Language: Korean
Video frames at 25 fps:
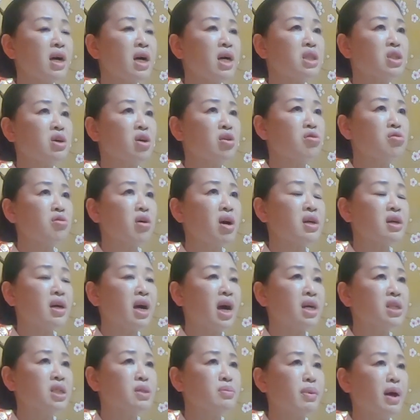갈까 절로
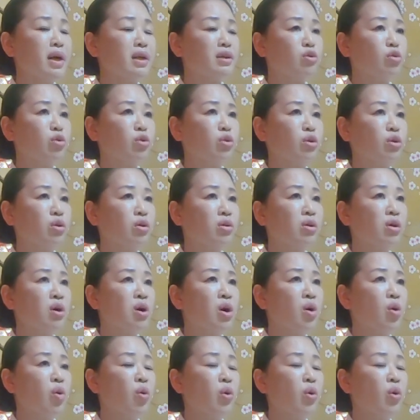갈까 하지 말고